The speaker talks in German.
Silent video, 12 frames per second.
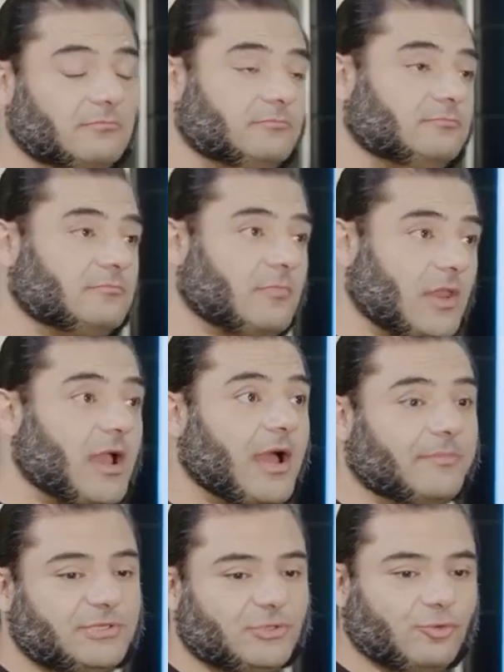Ernährung? Ja,
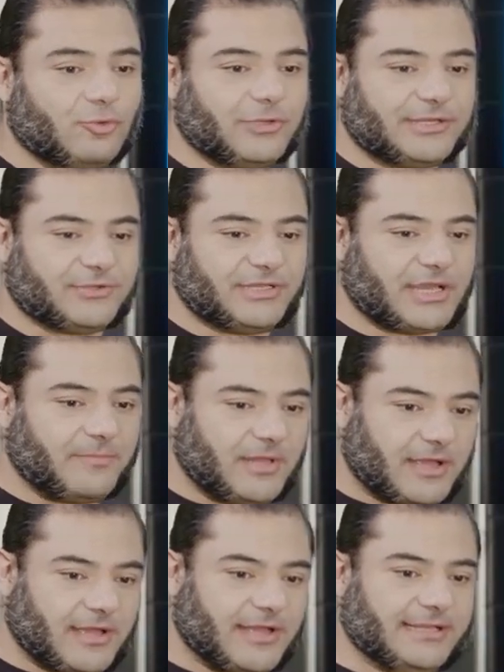absolut. Also ich habe
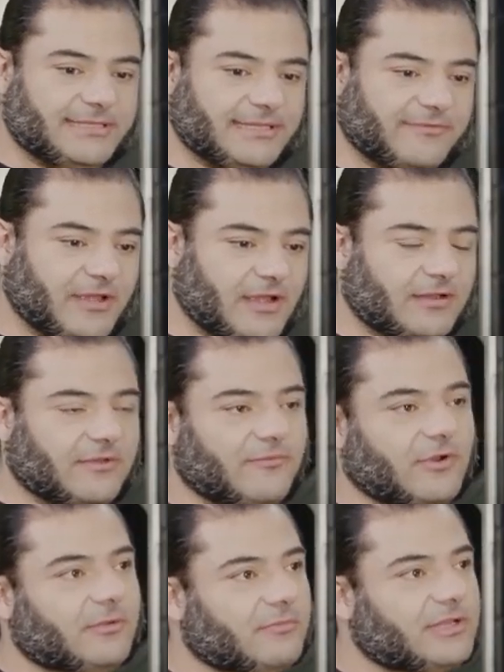ja, als ich vegan
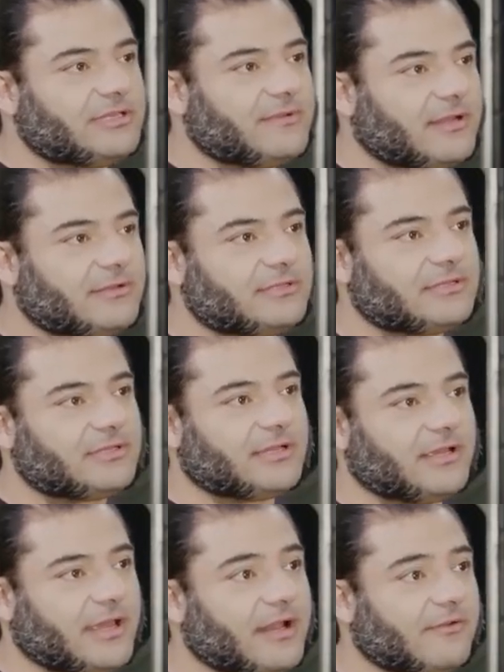geworden bin
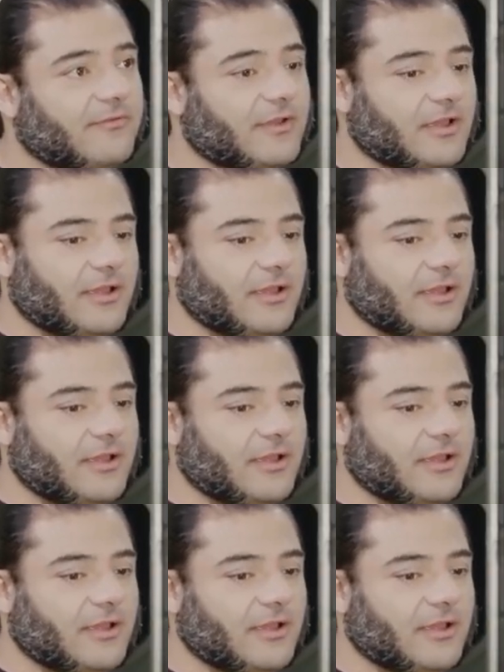2011,